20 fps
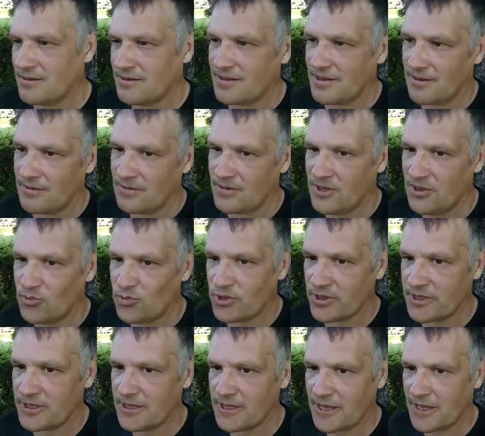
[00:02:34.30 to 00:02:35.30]
Там
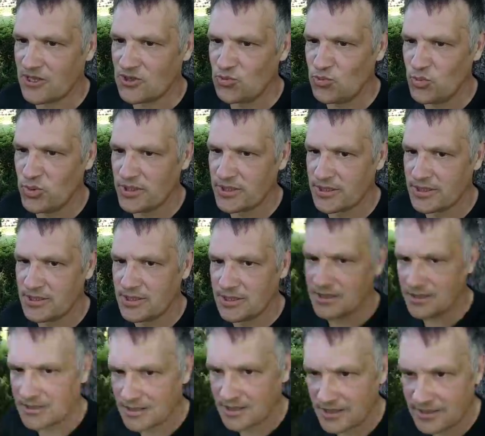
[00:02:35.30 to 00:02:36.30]
либо для распила
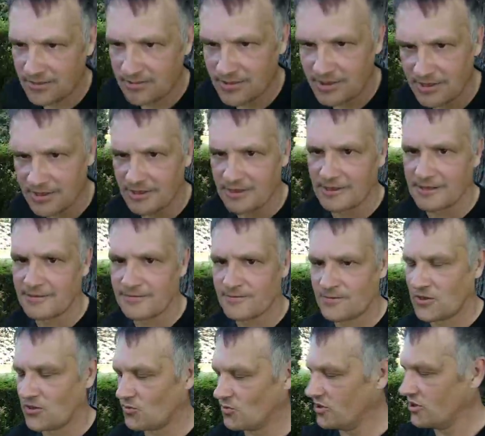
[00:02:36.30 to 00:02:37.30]
денег, либо
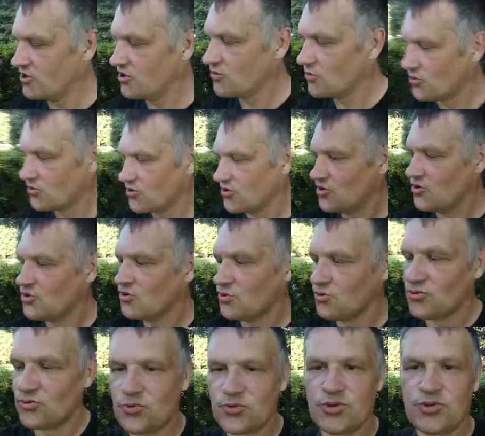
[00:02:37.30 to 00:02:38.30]
там для чего-то еще.
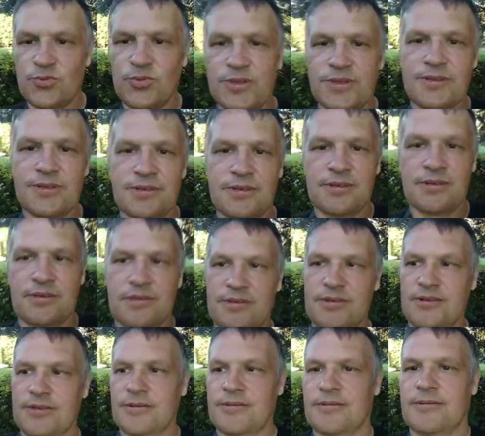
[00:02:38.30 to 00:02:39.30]
Но ну, в общем это
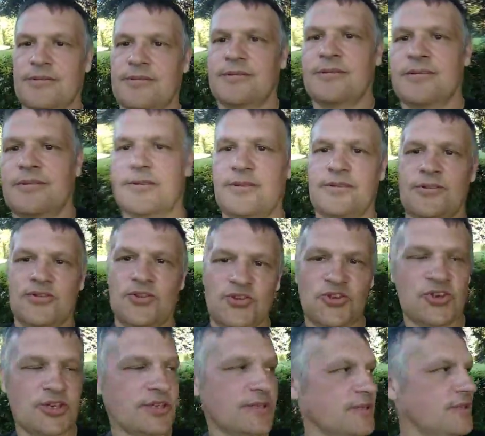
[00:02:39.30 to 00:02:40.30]

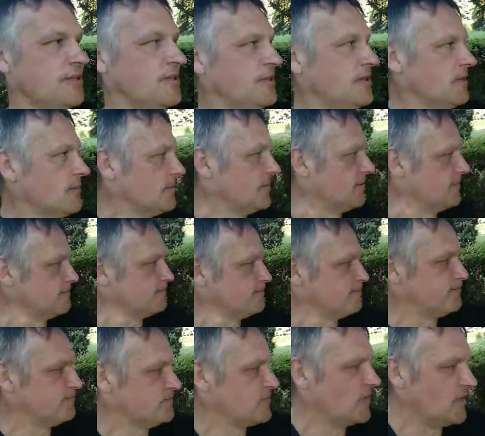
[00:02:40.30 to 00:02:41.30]
сейчас не тема
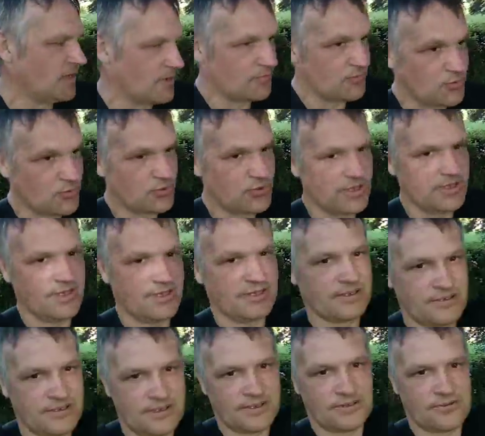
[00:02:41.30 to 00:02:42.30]
для
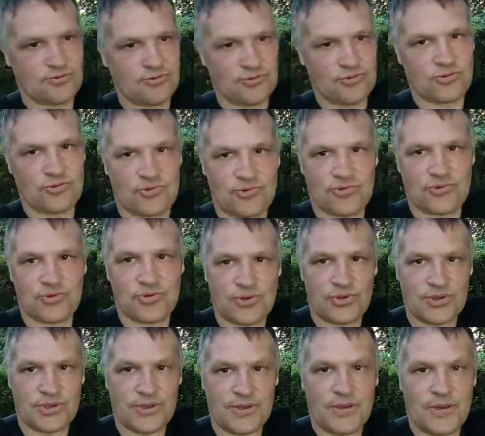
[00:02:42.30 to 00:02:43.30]
обсуждения, да, но
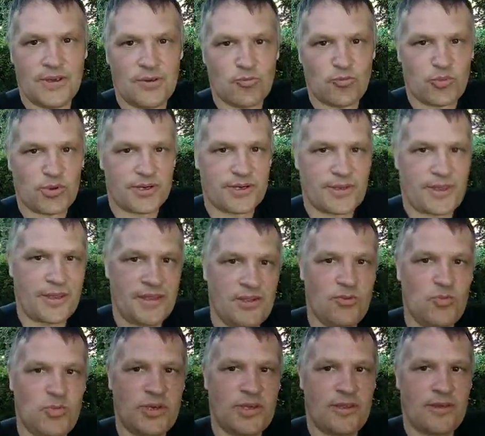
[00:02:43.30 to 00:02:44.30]
по
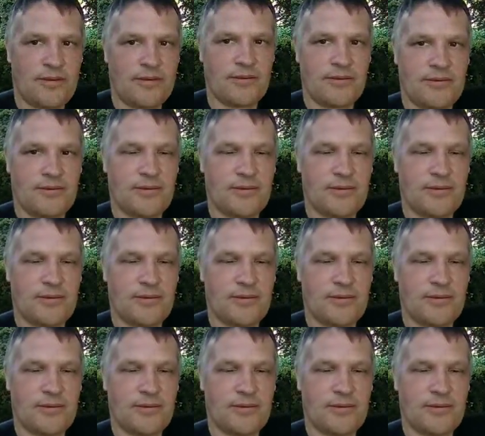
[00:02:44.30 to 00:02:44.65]
крайней мере